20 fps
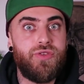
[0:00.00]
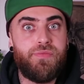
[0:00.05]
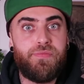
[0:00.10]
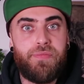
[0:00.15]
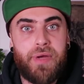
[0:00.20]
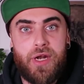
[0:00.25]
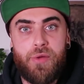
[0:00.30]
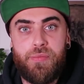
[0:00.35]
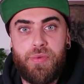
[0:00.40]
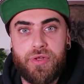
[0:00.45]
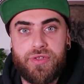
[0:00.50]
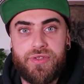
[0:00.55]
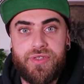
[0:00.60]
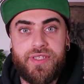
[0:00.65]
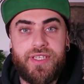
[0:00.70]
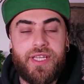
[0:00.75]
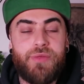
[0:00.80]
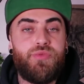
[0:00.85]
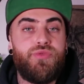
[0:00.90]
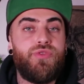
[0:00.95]
une belle
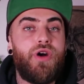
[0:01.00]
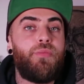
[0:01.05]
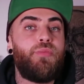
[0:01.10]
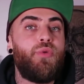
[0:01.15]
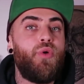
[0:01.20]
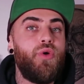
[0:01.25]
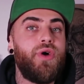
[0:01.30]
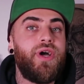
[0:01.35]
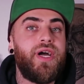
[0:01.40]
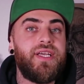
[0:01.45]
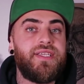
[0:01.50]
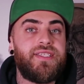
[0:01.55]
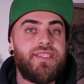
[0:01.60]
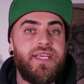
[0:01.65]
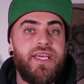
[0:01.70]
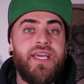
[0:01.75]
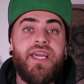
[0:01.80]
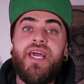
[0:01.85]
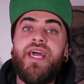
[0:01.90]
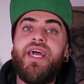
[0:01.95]
opportunité de pouvoir
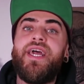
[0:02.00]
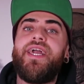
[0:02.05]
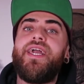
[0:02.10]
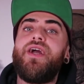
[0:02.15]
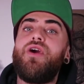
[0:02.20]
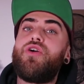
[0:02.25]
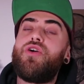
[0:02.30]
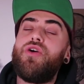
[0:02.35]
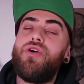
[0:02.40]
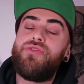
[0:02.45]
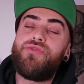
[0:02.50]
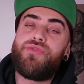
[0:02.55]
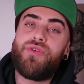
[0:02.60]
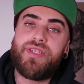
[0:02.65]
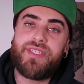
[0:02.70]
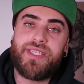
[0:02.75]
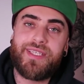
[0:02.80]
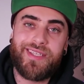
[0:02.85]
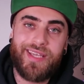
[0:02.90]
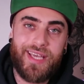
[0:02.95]
progresser et encore une fois,
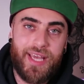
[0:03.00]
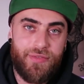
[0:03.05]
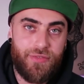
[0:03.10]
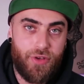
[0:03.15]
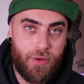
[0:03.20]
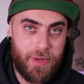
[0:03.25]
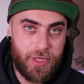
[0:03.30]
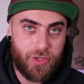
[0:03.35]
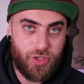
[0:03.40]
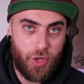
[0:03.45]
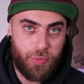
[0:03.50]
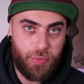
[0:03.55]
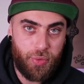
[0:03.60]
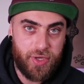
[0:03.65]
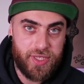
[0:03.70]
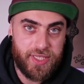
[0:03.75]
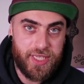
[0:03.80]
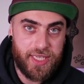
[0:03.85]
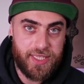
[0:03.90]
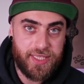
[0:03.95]
c'est très formateur pour les